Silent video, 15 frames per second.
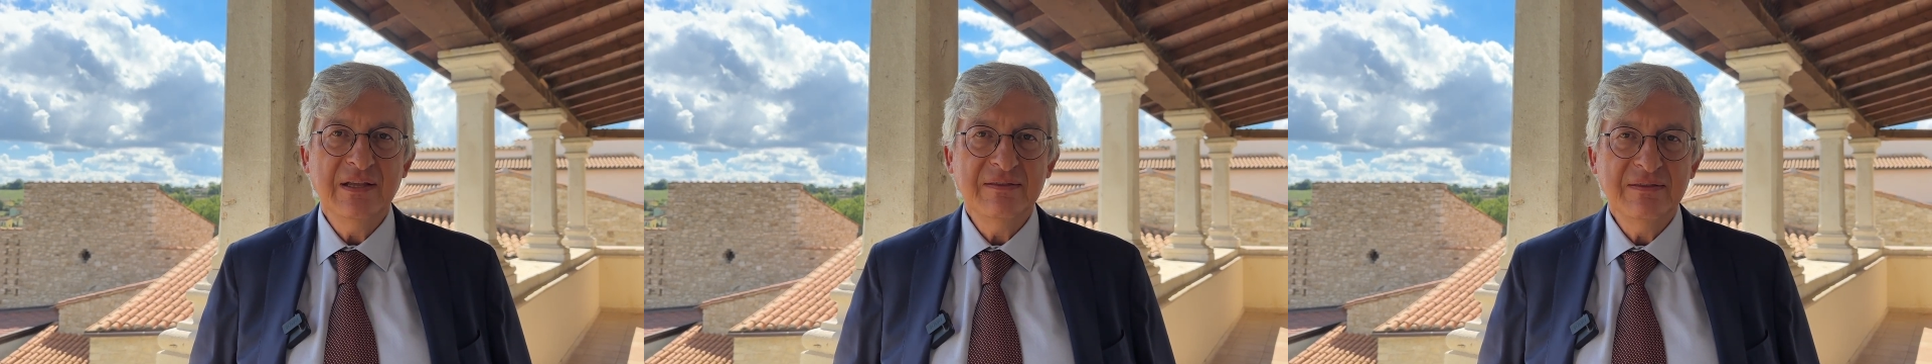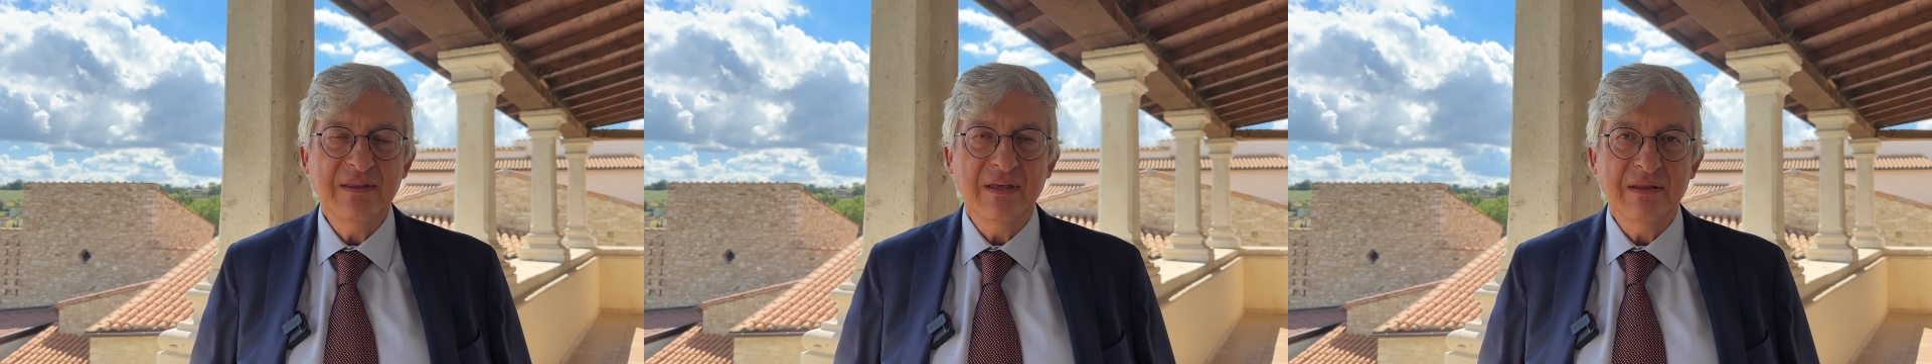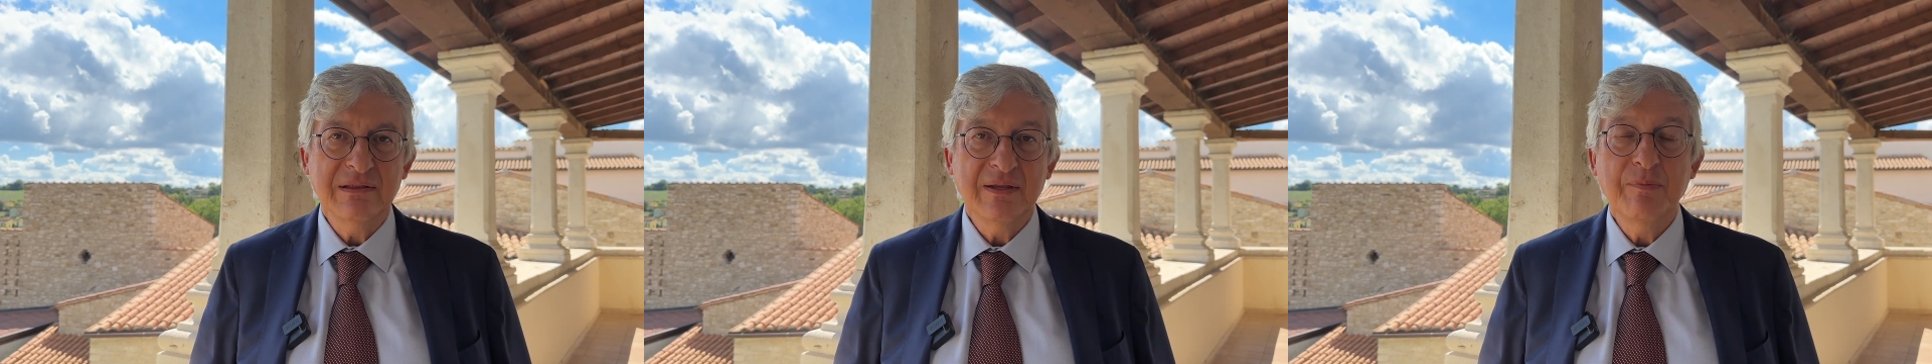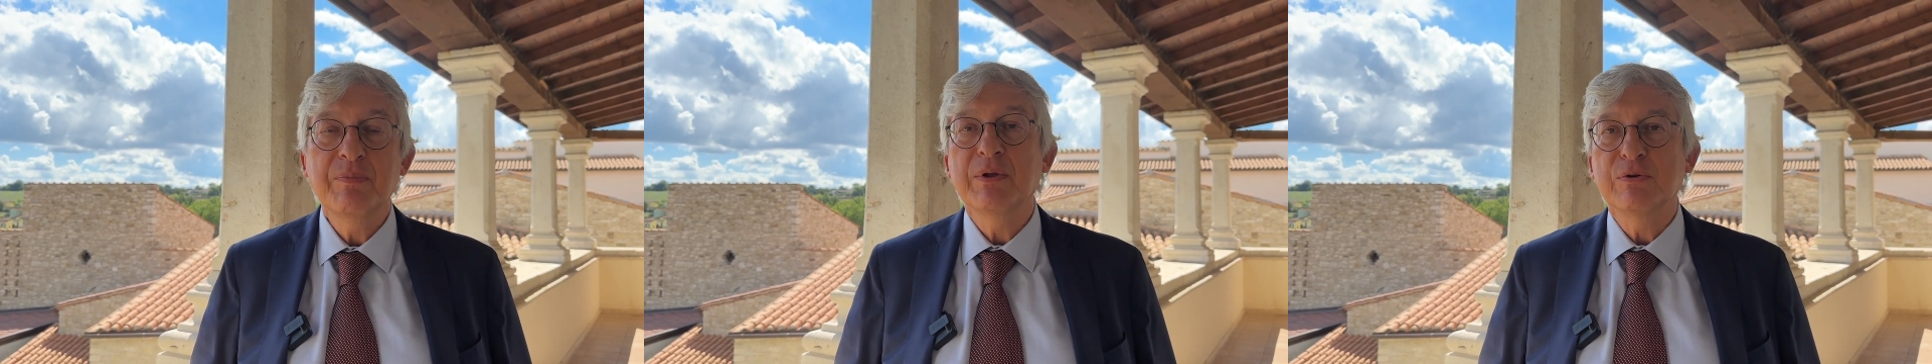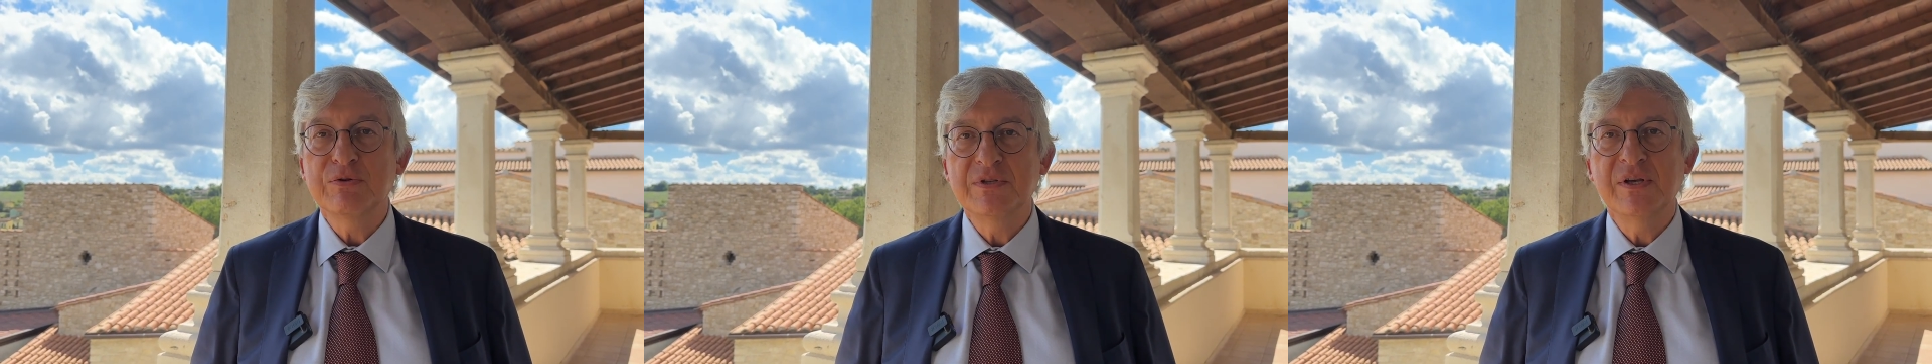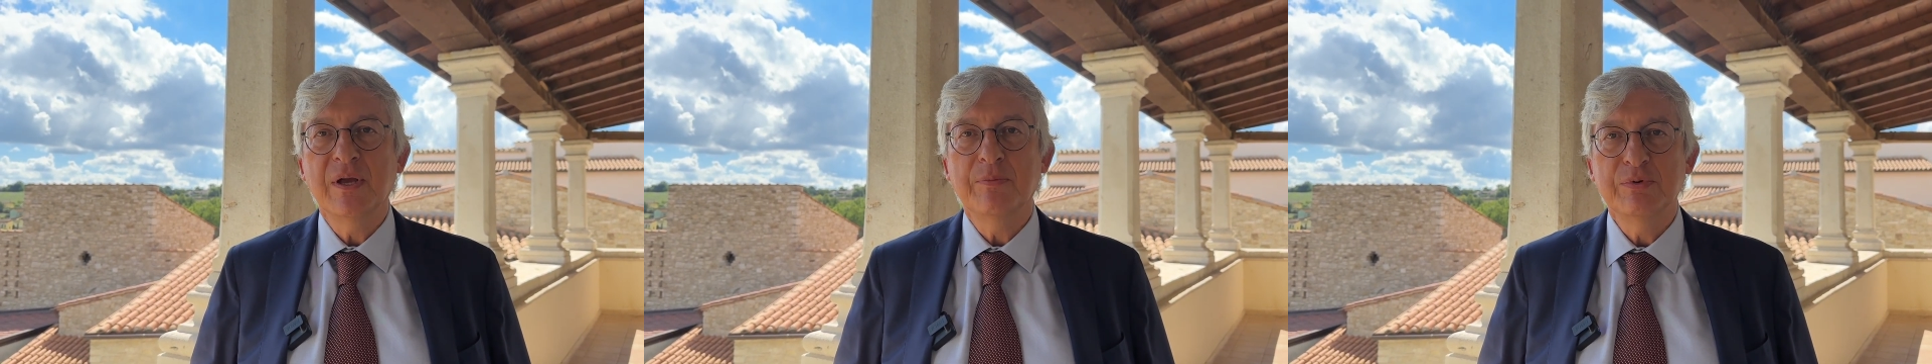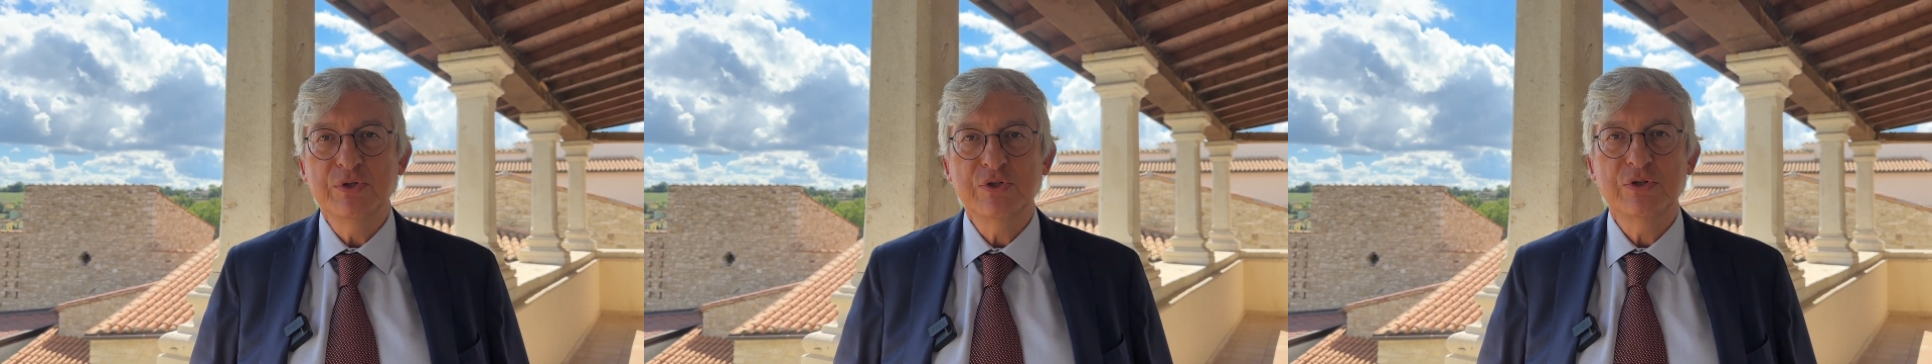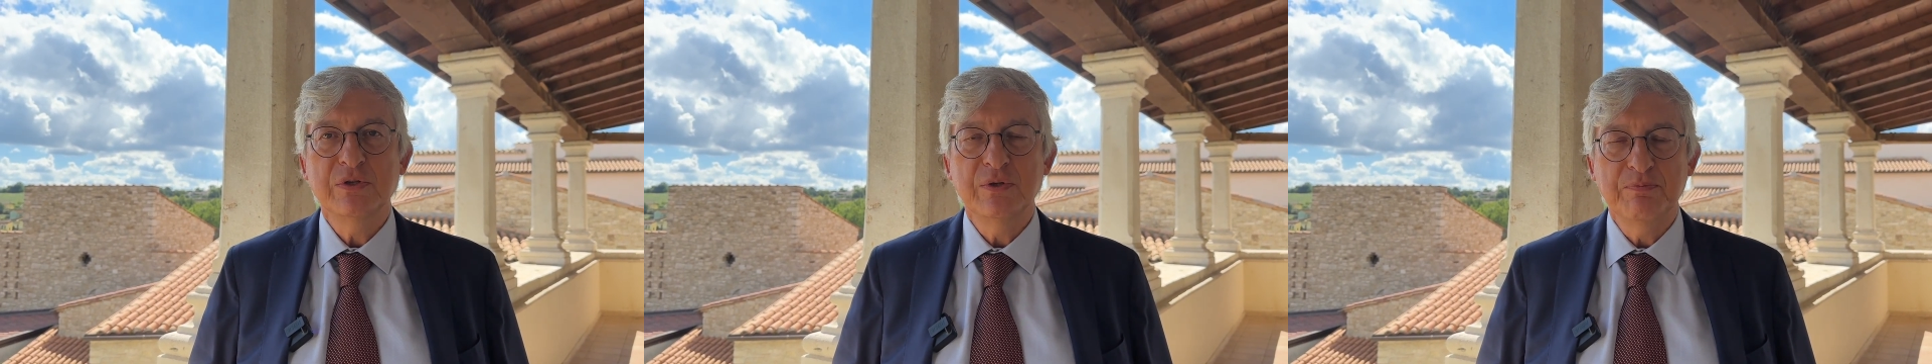interne però si
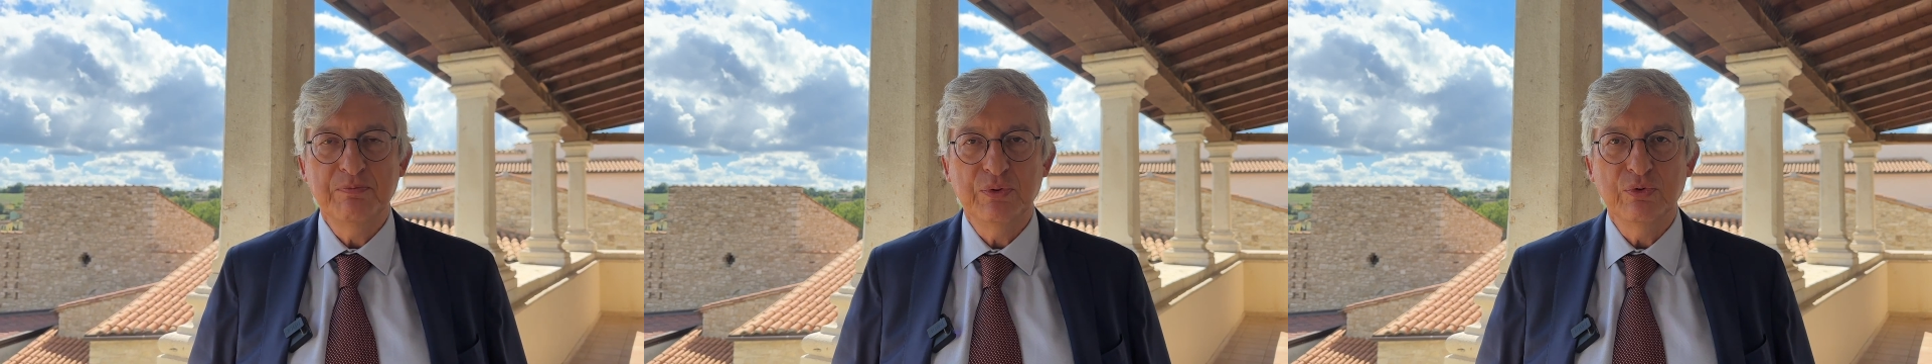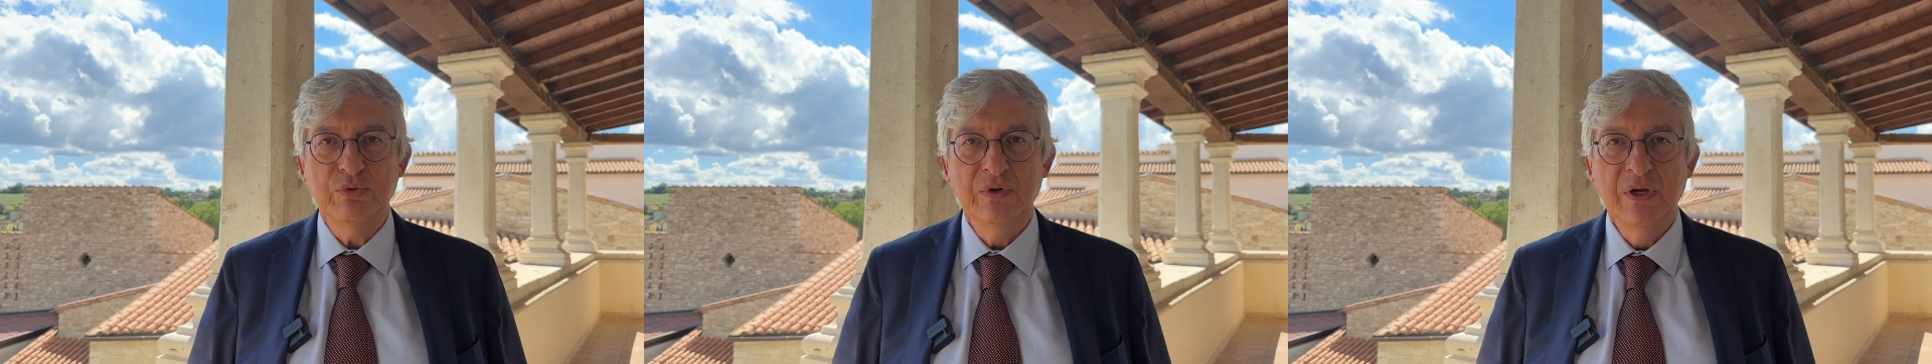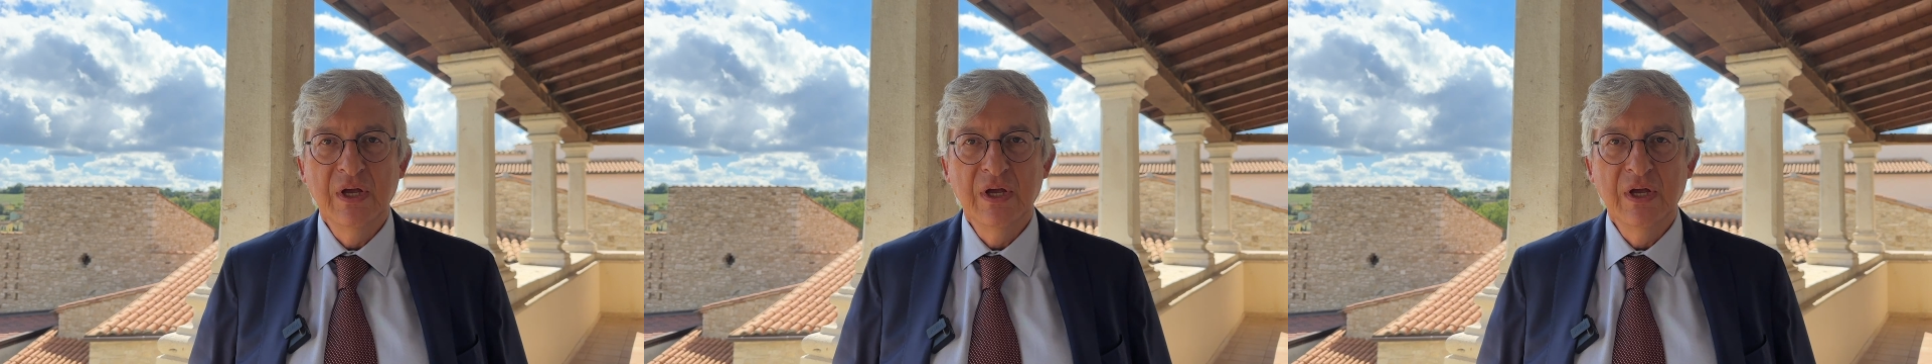capisce di più.